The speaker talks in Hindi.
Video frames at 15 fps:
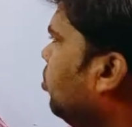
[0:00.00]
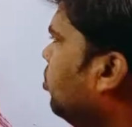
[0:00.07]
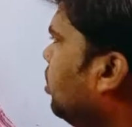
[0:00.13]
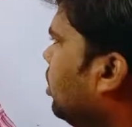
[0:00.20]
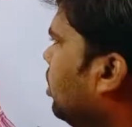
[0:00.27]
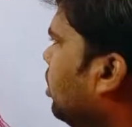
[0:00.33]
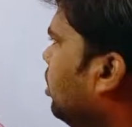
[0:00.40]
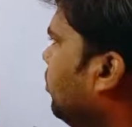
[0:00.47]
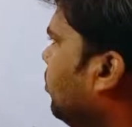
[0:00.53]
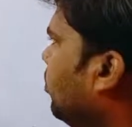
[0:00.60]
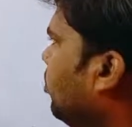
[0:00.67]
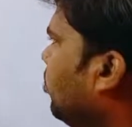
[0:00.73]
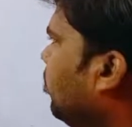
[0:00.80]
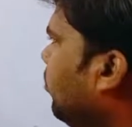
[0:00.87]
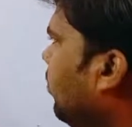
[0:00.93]
थ्री
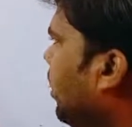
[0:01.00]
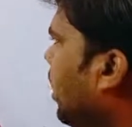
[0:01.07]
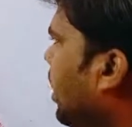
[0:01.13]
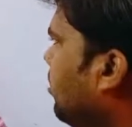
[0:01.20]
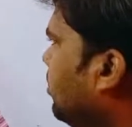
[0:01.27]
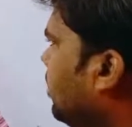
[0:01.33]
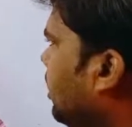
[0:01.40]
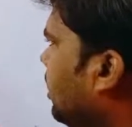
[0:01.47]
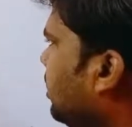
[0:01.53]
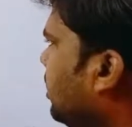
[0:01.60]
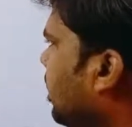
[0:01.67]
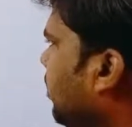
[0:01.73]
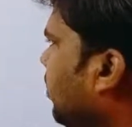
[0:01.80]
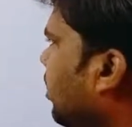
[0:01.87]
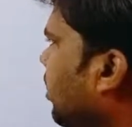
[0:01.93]
फोर फाइव सिक्स
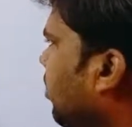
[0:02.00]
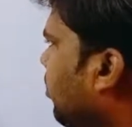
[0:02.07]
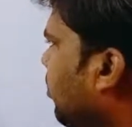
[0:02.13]
सेवन